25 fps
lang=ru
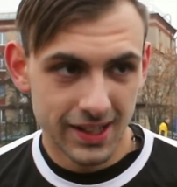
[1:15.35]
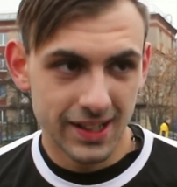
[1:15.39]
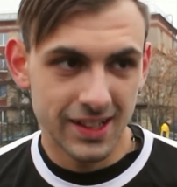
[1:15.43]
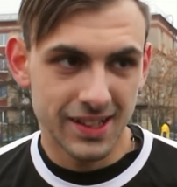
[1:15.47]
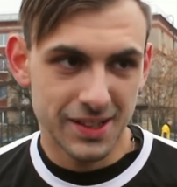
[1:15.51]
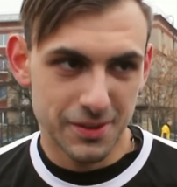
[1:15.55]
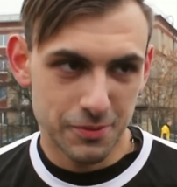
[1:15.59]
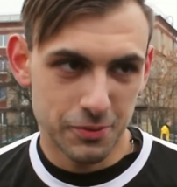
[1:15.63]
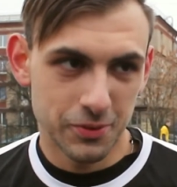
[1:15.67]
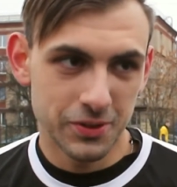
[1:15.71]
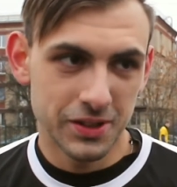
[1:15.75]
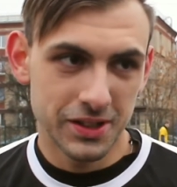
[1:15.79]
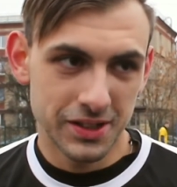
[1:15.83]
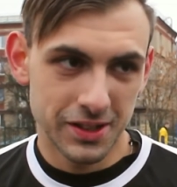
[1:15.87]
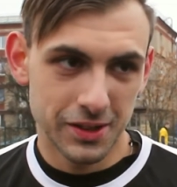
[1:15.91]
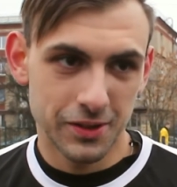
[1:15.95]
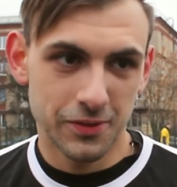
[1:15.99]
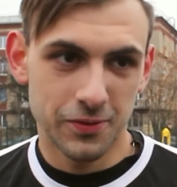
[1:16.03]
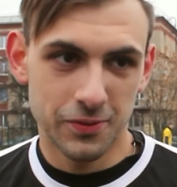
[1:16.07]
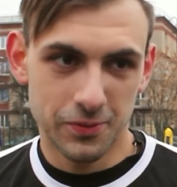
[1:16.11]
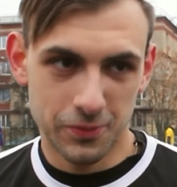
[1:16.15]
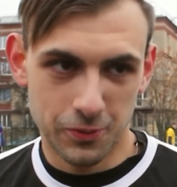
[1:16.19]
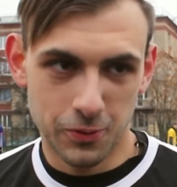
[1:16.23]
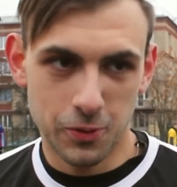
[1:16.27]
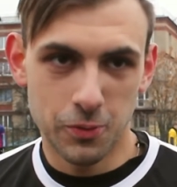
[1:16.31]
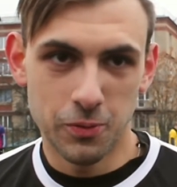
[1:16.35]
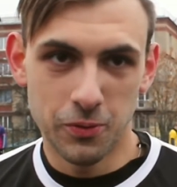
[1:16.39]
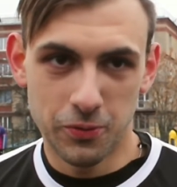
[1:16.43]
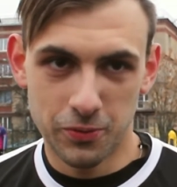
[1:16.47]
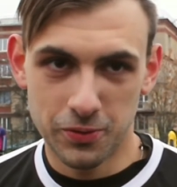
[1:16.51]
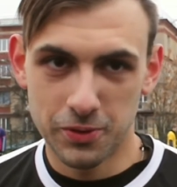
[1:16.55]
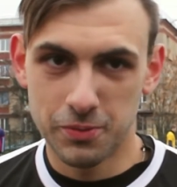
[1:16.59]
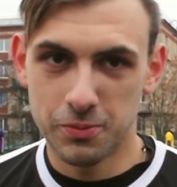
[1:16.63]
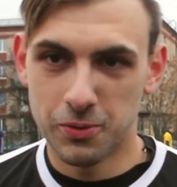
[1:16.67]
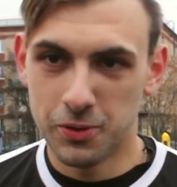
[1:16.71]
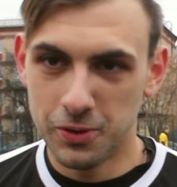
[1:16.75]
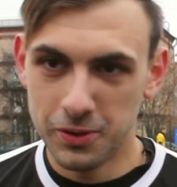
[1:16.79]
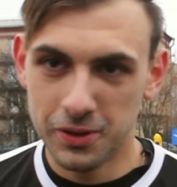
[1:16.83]
Если бы он надел обувь
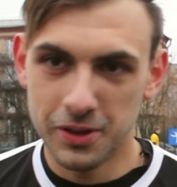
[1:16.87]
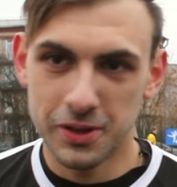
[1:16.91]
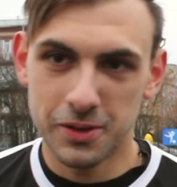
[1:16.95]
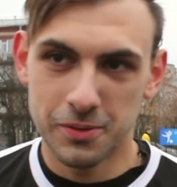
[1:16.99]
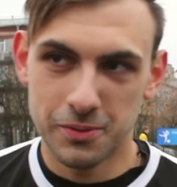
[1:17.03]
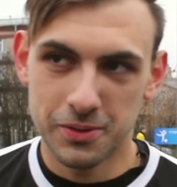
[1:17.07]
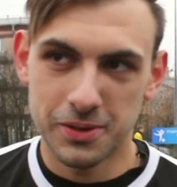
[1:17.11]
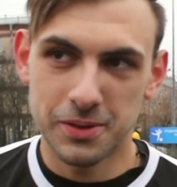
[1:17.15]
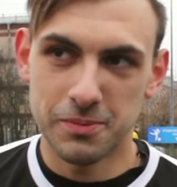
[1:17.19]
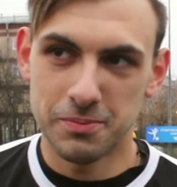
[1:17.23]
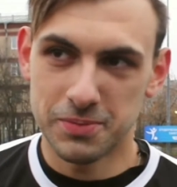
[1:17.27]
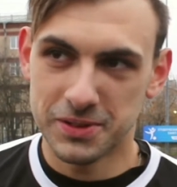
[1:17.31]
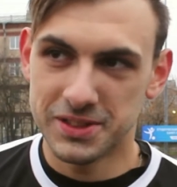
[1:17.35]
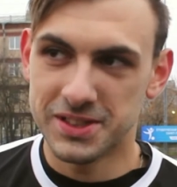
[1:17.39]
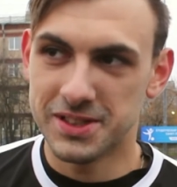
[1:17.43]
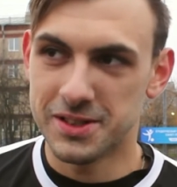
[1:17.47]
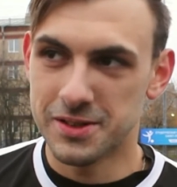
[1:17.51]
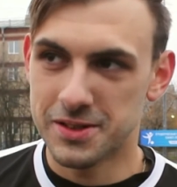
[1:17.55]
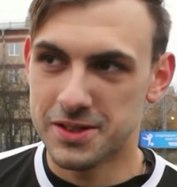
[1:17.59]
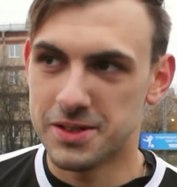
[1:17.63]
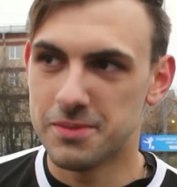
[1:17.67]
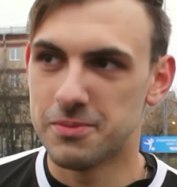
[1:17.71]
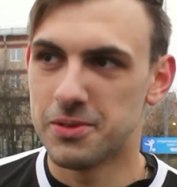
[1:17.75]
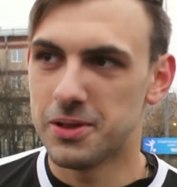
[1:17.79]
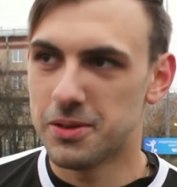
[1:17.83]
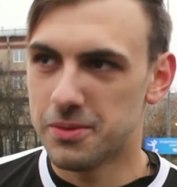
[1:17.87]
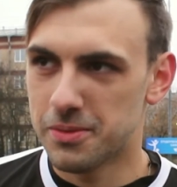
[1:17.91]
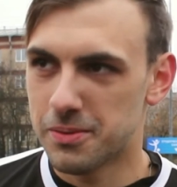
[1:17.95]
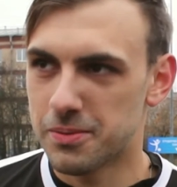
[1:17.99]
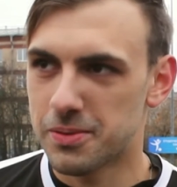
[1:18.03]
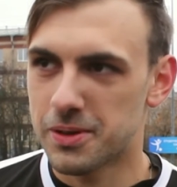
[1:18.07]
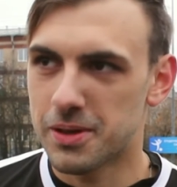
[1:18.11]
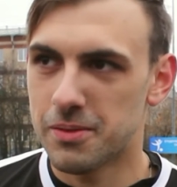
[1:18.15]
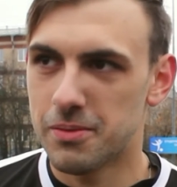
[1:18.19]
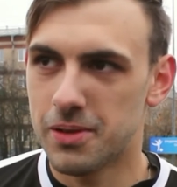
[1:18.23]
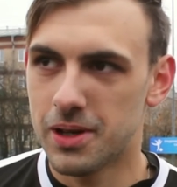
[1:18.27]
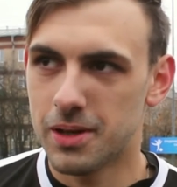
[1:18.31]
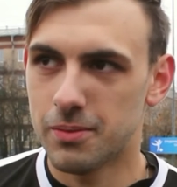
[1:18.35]
футбольную, я думаю, там посерьезнее были бы
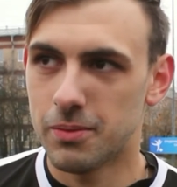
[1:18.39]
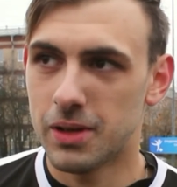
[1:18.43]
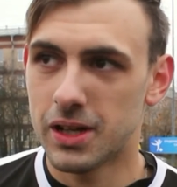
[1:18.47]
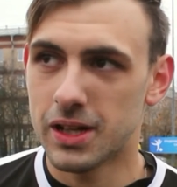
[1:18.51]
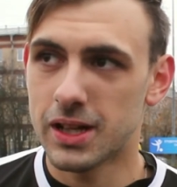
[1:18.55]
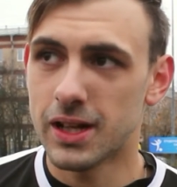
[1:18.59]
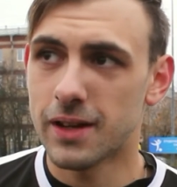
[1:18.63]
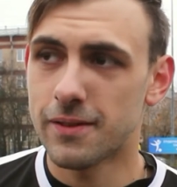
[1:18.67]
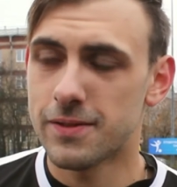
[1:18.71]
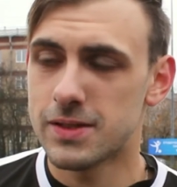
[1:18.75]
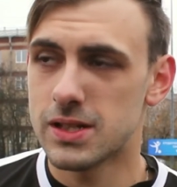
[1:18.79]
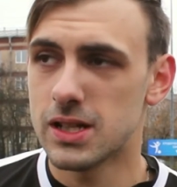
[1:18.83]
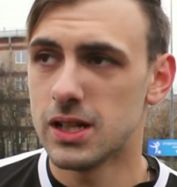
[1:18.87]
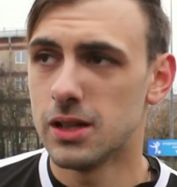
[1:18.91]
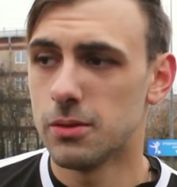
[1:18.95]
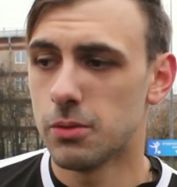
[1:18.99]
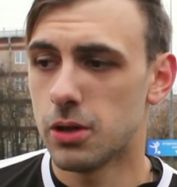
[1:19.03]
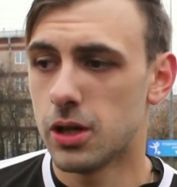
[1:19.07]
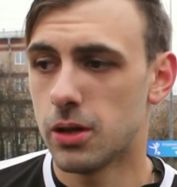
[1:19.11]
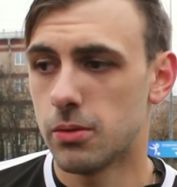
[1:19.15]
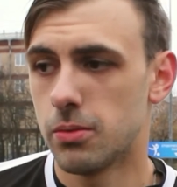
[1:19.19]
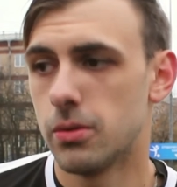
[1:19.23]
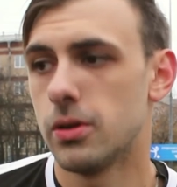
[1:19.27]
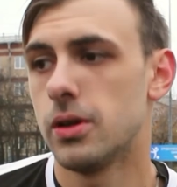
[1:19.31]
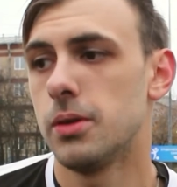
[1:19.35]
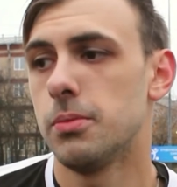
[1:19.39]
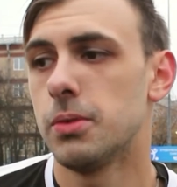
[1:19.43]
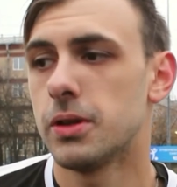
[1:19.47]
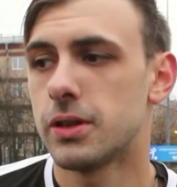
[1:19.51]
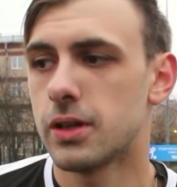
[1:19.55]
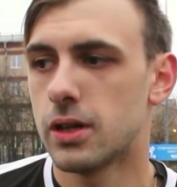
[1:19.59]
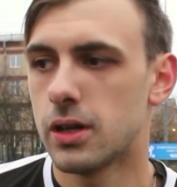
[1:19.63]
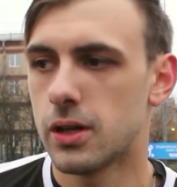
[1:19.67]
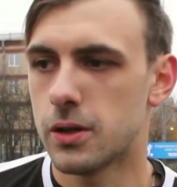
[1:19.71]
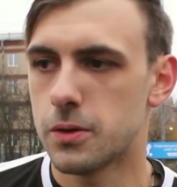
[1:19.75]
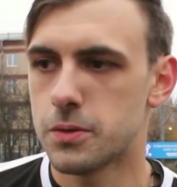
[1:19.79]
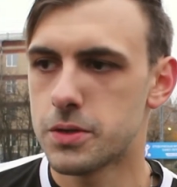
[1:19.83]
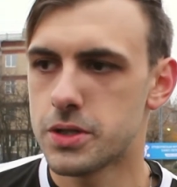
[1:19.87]
проблемы. А так, в целом, как бы,
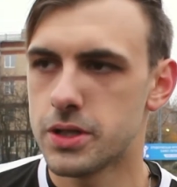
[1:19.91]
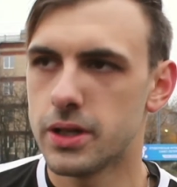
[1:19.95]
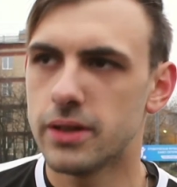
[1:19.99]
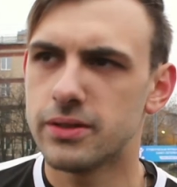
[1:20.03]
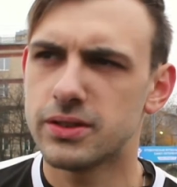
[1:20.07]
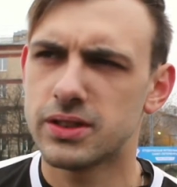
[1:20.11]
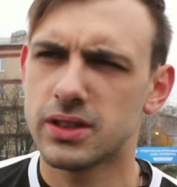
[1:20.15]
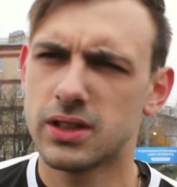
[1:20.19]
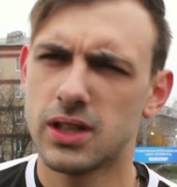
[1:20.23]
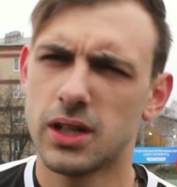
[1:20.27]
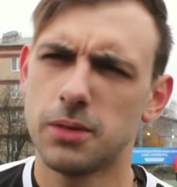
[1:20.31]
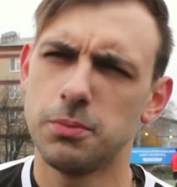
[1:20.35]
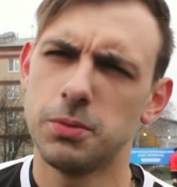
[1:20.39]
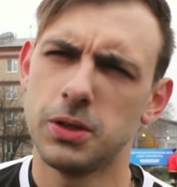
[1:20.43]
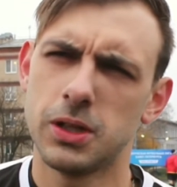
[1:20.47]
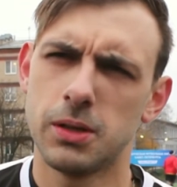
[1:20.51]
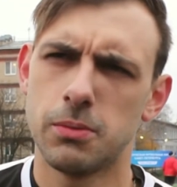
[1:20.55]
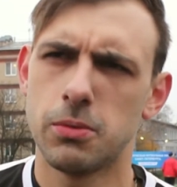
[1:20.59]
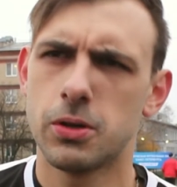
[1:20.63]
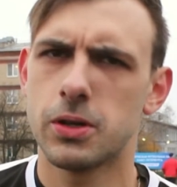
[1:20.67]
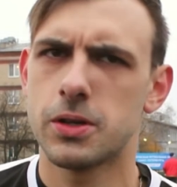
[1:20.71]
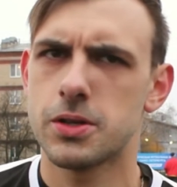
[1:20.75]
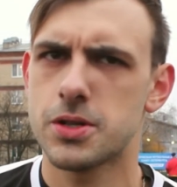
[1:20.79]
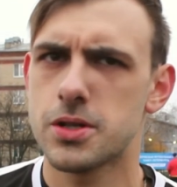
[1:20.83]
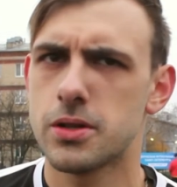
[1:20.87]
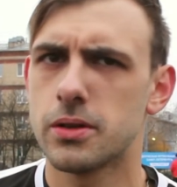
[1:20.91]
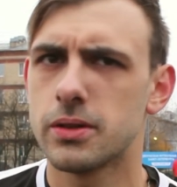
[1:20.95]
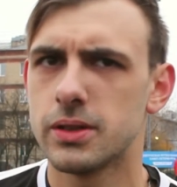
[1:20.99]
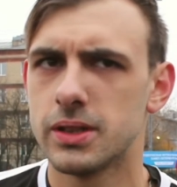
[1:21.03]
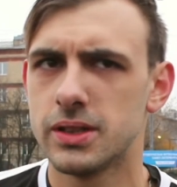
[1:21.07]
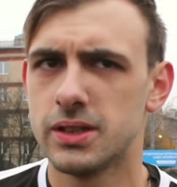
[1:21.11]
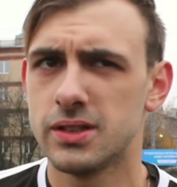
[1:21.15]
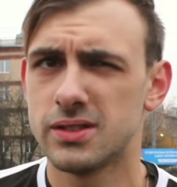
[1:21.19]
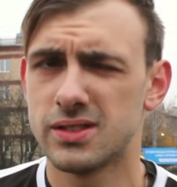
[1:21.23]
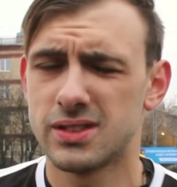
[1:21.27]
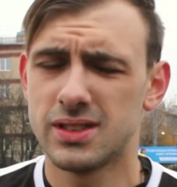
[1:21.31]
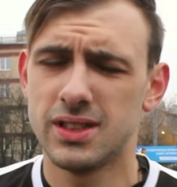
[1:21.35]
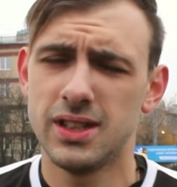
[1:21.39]
ребята хорошие, я всегда к битам хорошо
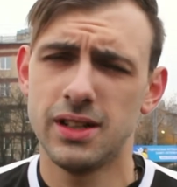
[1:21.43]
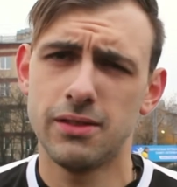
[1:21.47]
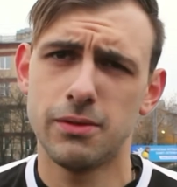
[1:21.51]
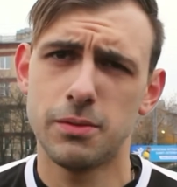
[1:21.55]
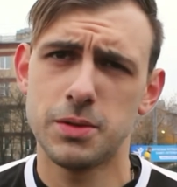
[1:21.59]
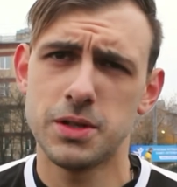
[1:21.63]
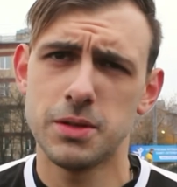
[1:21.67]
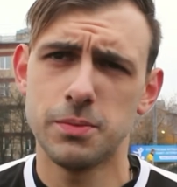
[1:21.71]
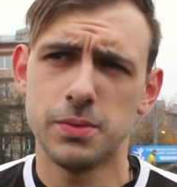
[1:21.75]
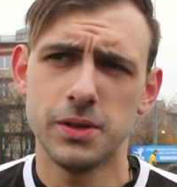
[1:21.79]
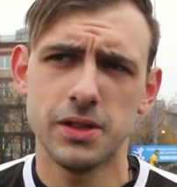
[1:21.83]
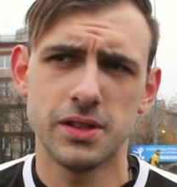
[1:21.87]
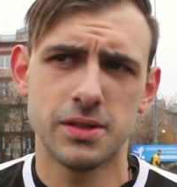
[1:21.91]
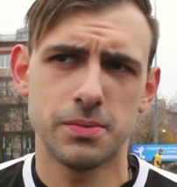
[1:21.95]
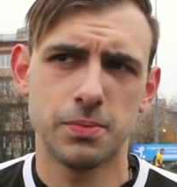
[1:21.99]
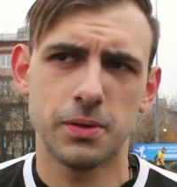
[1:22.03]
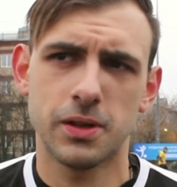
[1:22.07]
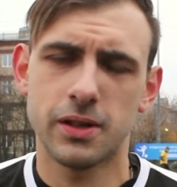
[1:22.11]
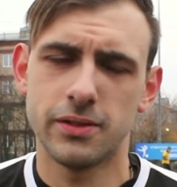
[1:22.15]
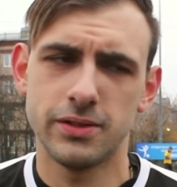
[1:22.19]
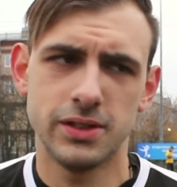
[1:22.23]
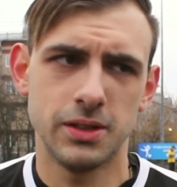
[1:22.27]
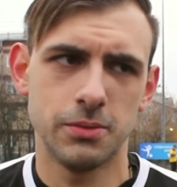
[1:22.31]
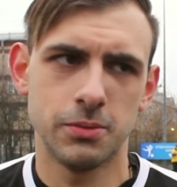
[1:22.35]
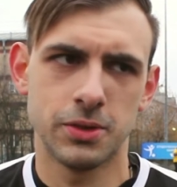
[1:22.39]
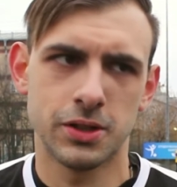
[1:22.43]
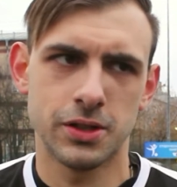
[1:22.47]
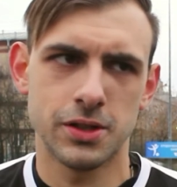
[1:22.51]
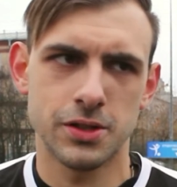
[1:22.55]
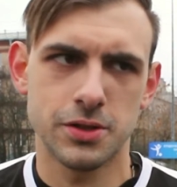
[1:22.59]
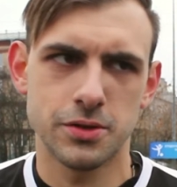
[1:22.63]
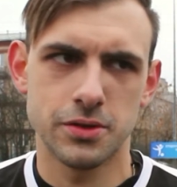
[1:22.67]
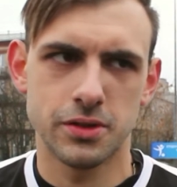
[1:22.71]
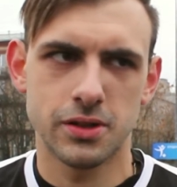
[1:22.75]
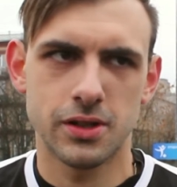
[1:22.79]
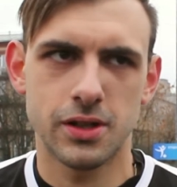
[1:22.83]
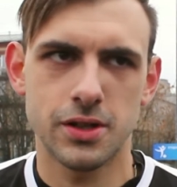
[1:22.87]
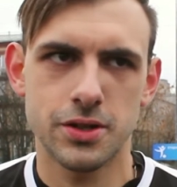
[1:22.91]
относился. Да я вообще, в принципе, ко всем
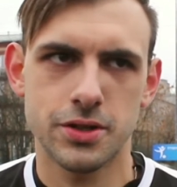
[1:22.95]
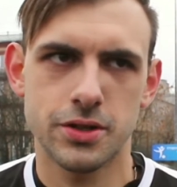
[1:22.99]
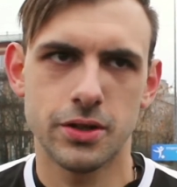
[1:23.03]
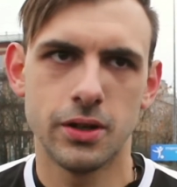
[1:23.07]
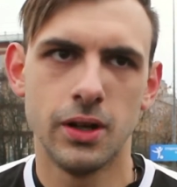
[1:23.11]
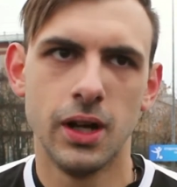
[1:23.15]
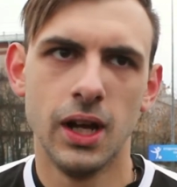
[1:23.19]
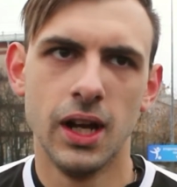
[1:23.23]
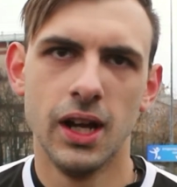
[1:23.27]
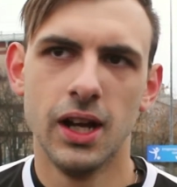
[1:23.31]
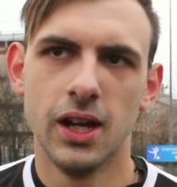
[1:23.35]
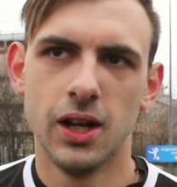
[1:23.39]
отношусь хорошо.